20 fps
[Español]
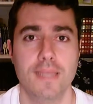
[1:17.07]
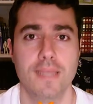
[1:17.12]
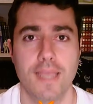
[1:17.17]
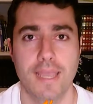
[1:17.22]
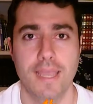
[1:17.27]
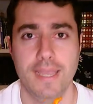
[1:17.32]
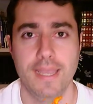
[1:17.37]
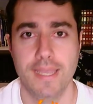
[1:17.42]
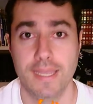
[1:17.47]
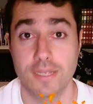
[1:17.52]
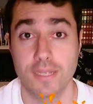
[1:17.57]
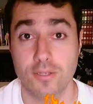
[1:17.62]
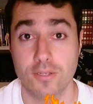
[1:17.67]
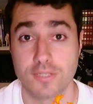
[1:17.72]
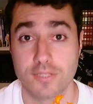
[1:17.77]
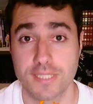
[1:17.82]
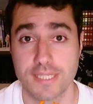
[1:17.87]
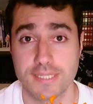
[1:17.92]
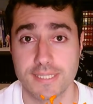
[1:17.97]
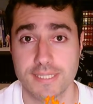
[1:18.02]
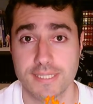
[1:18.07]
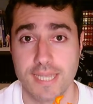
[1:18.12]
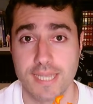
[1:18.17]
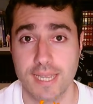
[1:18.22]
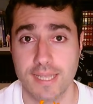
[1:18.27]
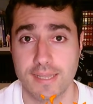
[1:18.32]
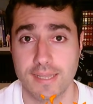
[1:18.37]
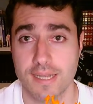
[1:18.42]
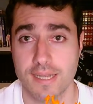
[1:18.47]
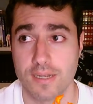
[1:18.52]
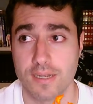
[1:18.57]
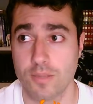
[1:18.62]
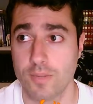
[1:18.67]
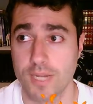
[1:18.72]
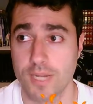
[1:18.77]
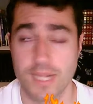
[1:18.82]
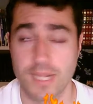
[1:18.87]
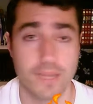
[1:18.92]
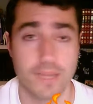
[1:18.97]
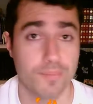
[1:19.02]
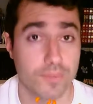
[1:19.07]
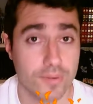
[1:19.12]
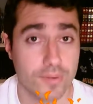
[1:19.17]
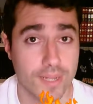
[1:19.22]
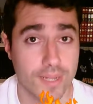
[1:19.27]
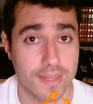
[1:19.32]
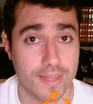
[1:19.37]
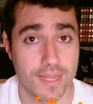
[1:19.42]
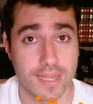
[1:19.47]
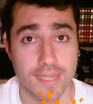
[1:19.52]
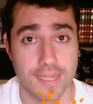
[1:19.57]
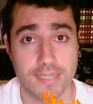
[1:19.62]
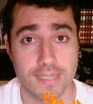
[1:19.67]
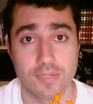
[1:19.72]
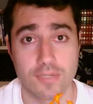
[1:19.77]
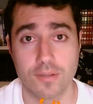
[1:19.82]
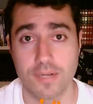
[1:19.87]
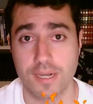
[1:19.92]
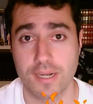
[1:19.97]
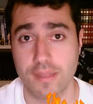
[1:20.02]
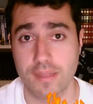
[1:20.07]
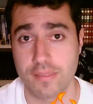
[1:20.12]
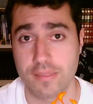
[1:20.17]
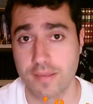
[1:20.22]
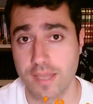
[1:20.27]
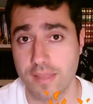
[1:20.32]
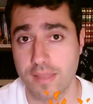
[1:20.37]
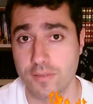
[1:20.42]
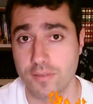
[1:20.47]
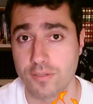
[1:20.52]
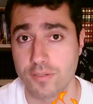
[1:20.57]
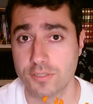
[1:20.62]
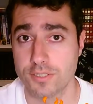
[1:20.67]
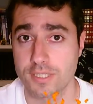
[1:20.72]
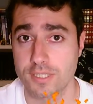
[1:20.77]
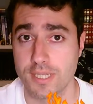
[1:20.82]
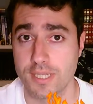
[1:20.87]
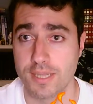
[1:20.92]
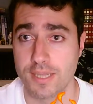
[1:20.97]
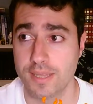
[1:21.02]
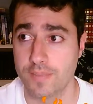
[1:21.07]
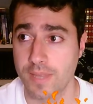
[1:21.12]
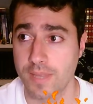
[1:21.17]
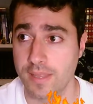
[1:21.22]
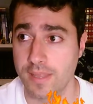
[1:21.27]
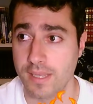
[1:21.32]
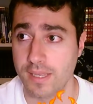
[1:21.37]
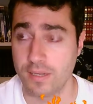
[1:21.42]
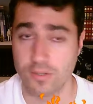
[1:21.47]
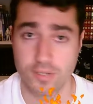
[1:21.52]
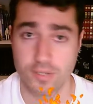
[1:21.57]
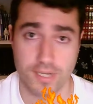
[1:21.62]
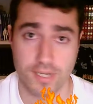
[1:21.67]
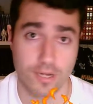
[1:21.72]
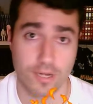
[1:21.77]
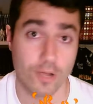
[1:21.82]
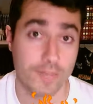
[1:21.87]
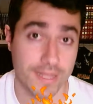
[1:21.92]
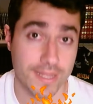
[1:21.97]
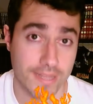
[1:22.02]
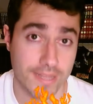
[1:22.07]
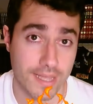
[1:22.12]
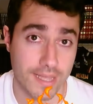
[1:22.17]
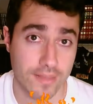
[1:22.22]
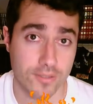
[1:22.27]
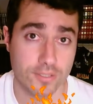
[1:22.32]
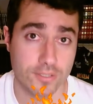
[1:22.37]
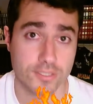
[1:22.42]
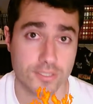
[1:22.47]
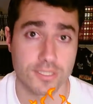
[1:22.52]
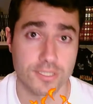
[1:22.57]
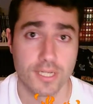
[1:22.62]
Eh, cosas tales como eran las búsquedas, los relacionados, el tema de los recomendados,